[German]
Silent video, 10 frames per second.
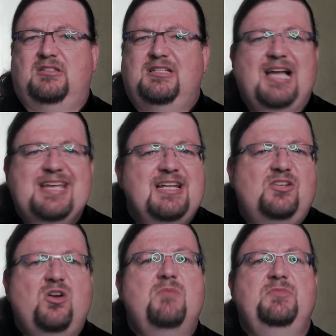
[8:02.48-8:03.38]
Keiner
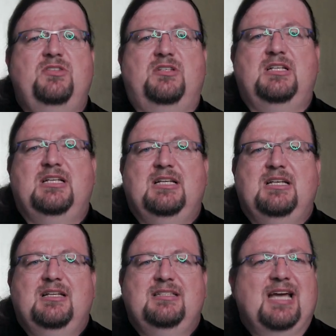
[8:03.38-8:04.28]
kommt.
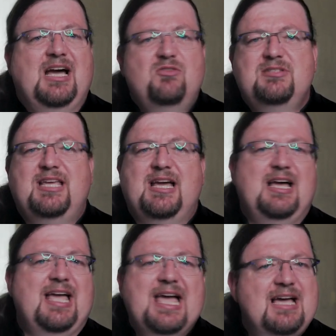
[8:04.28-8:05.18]
Der
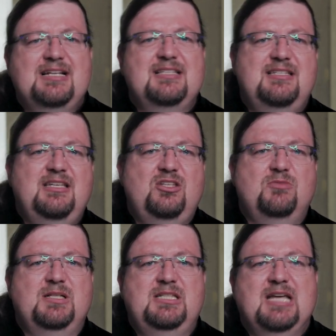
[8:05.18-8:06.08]
Hausherr ärgert sich
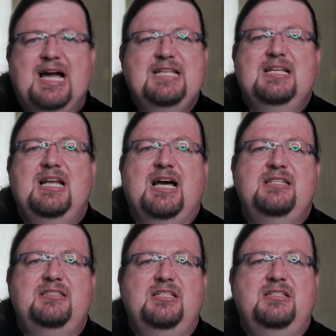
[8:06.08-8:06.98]
über die
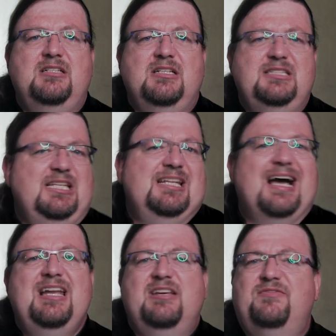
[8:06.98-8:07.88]
Eingeladenen, die ihn
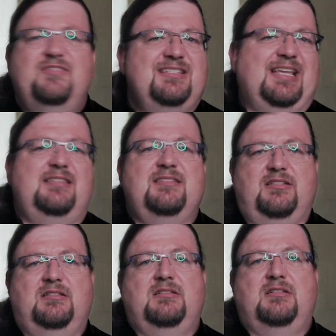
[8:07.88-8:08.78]
alle versetzen
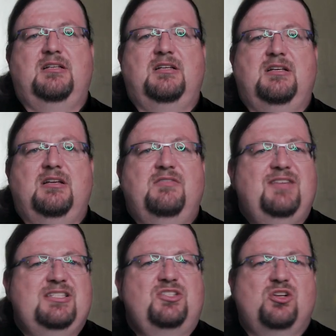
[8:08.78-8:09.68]

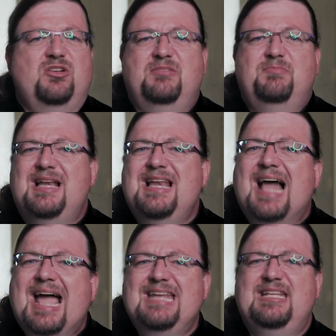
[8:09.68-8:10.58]
fast schon
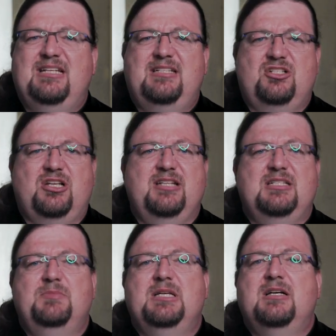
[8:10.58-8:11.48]
beleidigt erscheint er
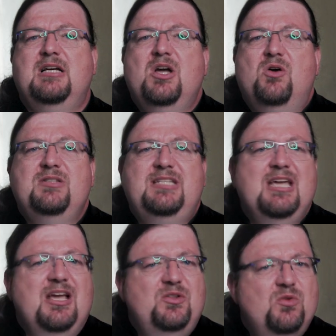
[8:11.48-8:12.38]
mir. Und die
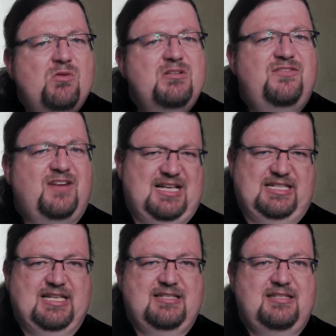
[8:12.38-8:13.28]

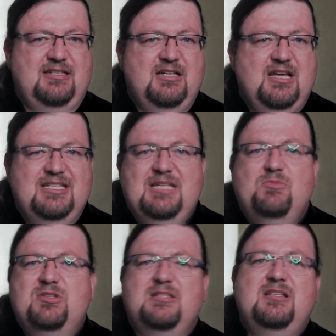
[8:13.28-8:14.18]
Notfallgäste, die
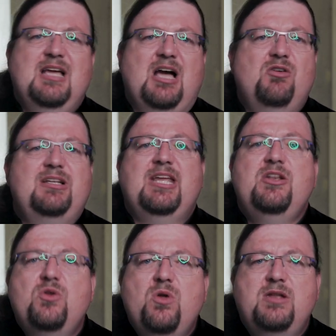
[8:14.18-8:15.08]
müssen auch
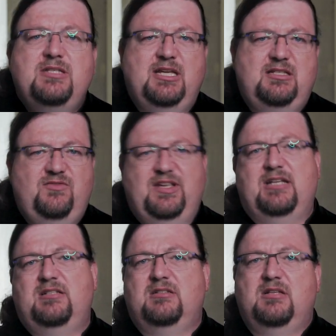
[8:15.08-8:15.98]
genötigt
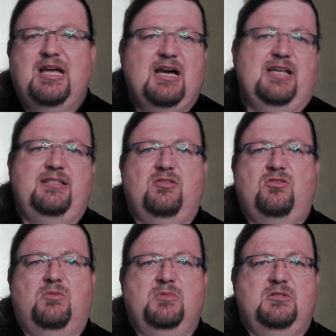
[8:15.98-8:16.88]
werden,
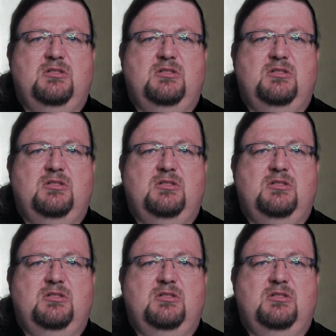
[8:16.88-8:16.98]
hereinzukommen.